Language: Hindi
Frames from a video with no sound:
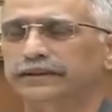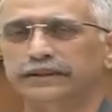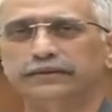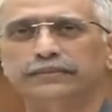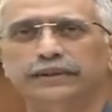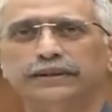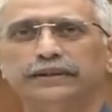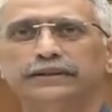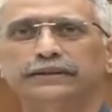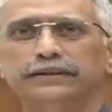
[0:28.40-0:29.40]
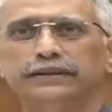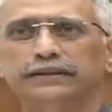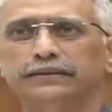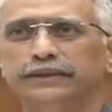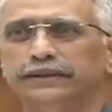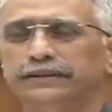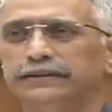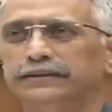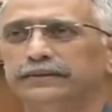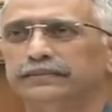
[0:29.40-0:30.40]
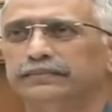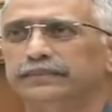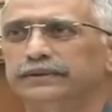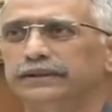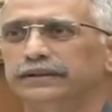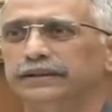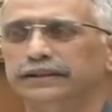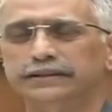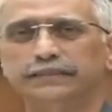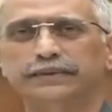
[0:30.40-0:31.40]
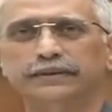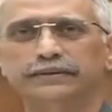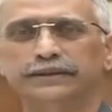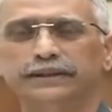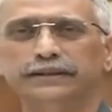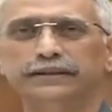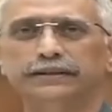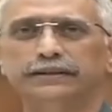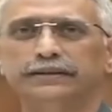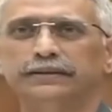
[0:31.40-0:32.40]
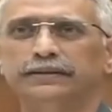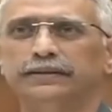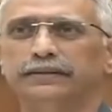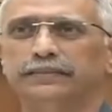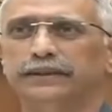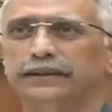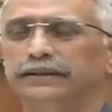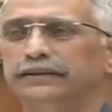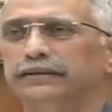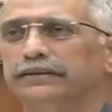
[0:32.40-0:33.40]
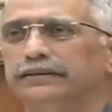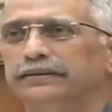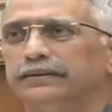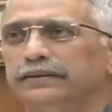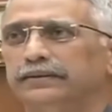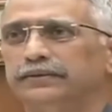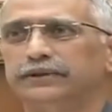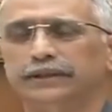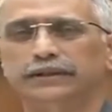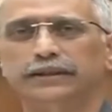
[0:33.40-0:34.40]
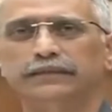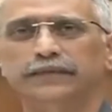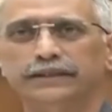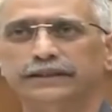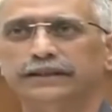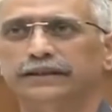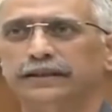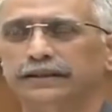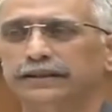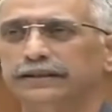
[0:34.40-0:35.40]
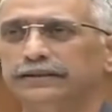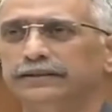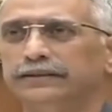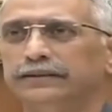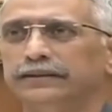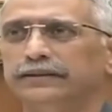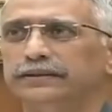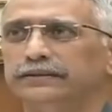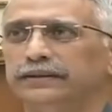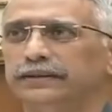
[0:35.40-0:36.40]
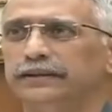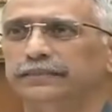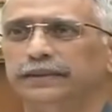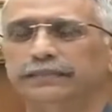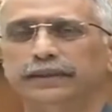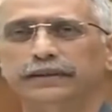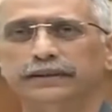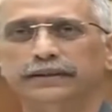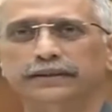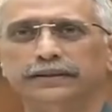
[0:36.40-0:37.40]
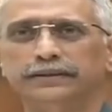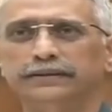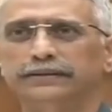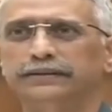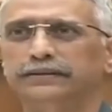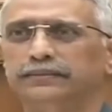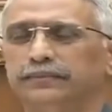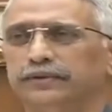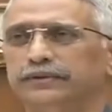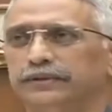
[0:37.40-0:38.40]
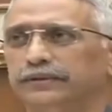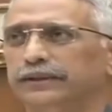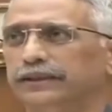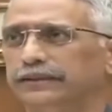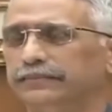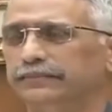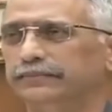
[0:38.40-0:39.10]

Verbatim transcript: इसी को मद्देनजर रखते हुए पिछले कई सप्ताहों से हमने दो चार एडवाइजरी निकाले हैं जिनका आपका पालन करना बहुत ज़रूरी है